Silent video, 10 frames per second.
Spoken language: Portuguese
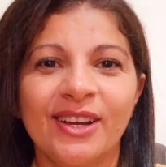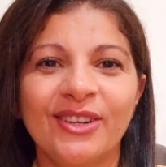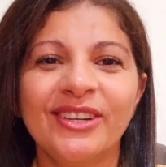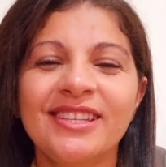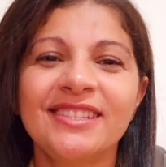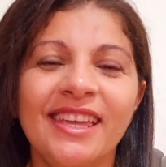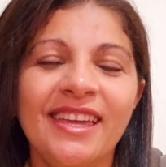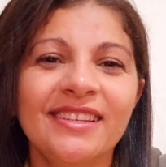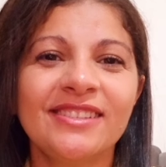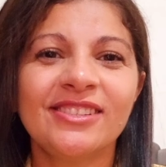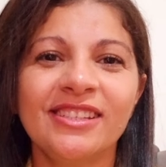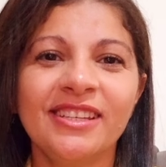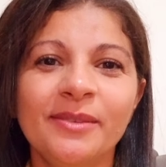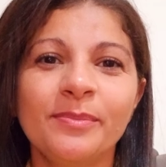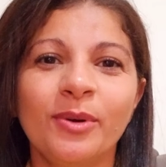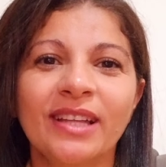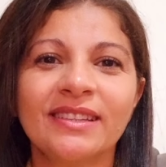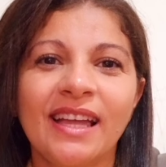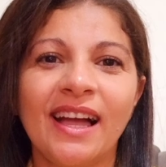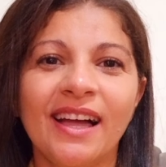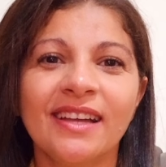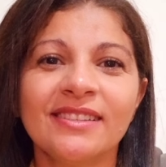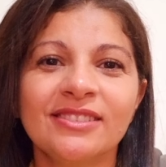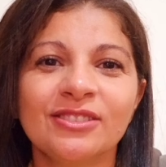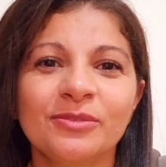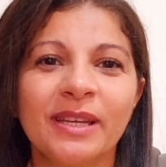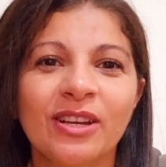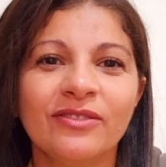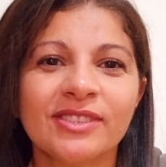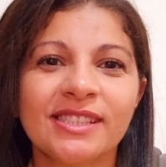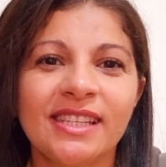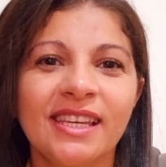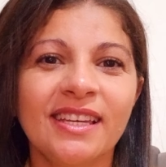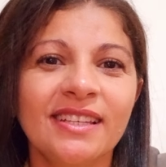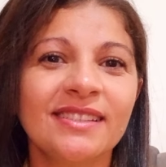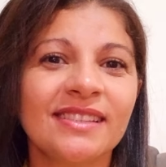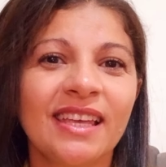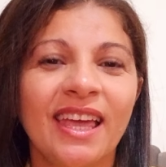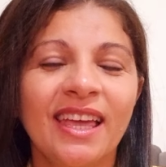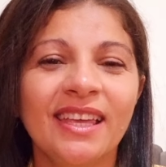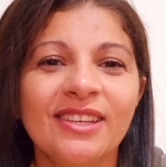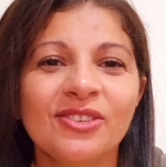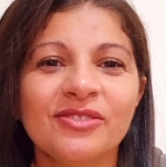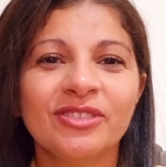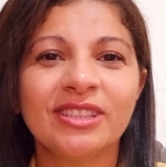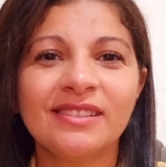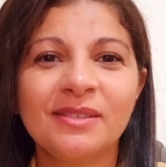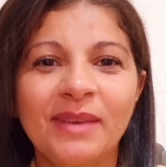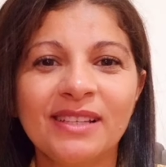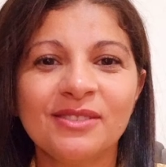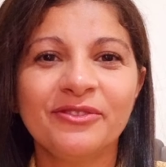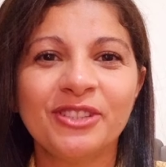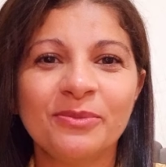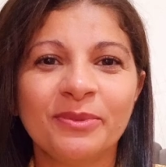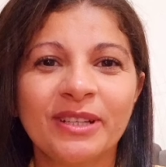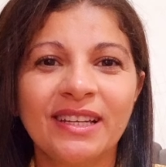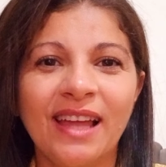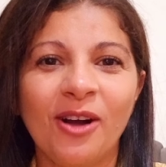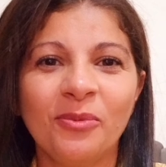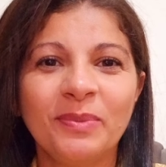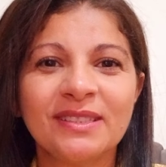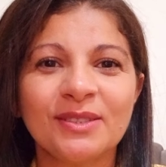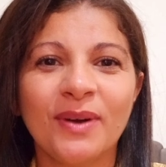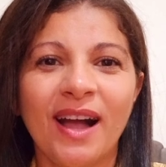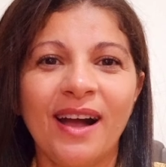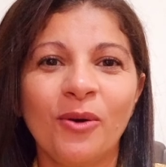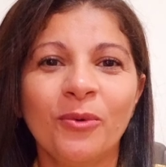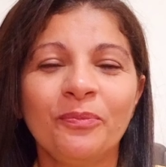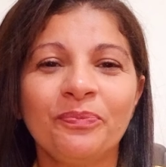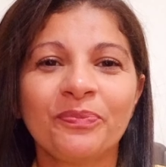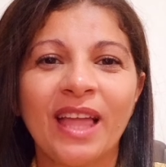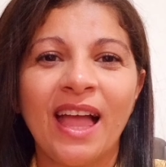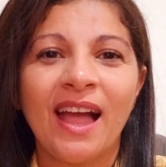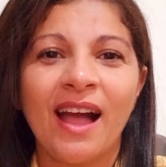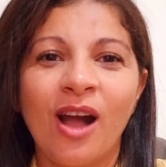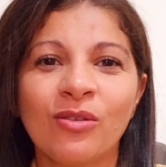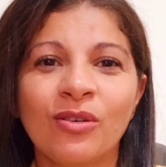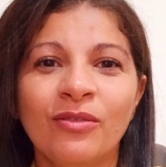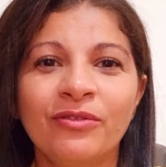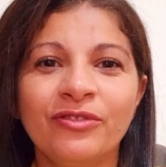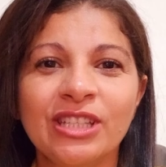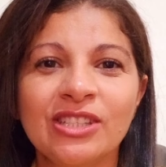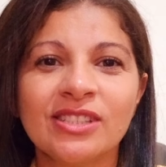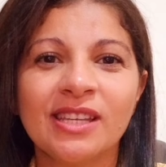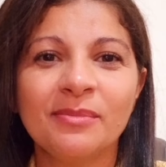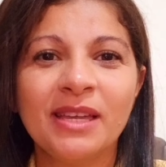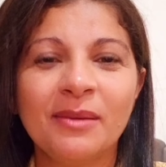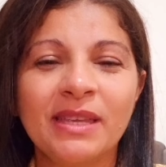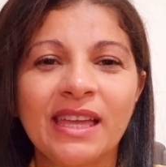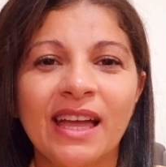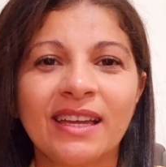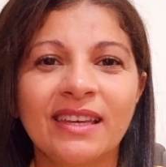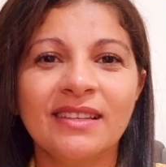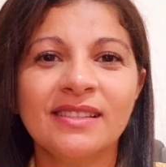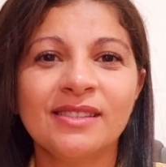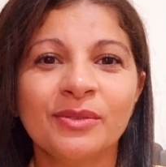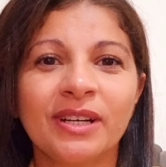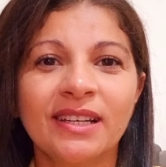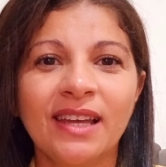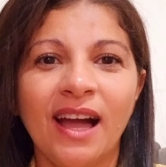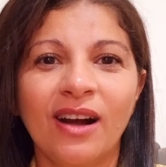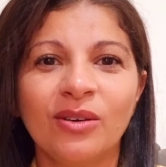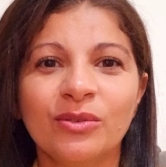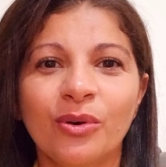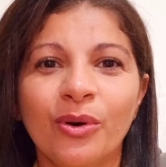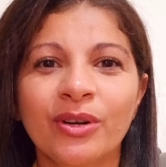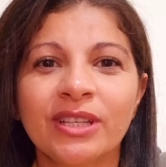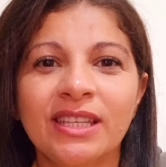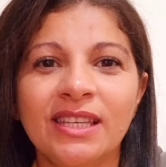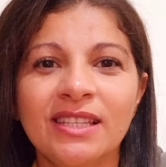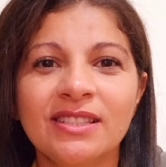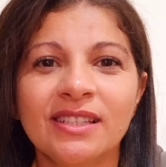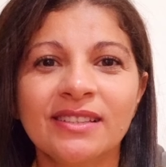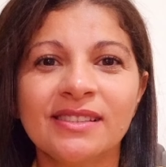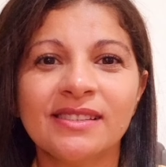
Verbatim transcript: Oi gente, boa tarde, tudo bem com vocês? E hoje eu vou trazer mais um vídeo para o canal, pessoal, ao convite da minha amiga Cris do canal Orquídeas